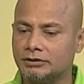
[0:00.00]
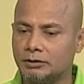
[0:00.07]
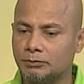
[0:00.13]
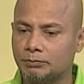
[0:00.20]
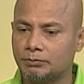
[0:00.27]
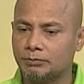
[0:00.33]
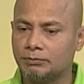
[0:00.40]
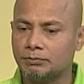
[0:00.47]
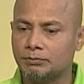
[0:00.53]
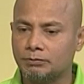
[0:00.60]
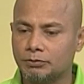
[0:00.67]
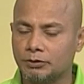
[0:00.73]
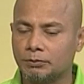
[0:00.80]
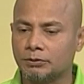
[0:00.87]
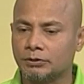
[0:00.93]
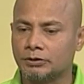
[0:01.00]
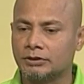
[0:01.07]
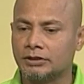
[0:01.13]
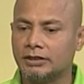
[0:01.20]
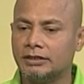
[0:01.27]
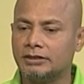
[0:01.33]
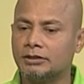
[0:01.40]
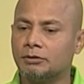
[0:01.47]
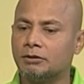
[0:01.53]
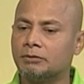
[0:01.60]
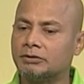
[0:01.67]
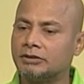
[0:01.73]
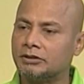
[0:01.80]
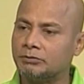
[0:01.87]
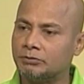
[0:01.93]
যে প্রবণতা এইটাও
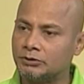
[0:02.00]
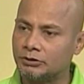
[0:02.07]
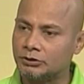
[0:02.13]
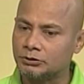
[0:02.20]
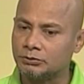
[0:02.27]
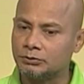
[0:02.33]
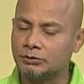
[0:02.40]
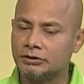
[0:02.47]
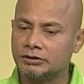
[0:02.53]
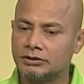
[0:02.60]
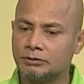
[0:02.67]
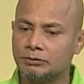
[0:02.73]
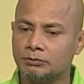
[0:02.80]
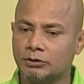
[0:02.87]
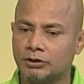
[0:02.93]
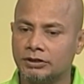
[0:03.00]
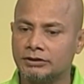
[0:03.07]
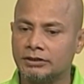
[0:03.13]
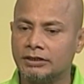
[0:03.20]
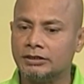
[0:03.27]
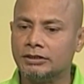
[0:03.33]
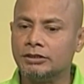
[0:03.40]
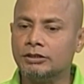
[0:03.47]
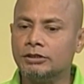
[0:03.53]
আমাদের ভিতরে শুরু হয়েছে বলা যায়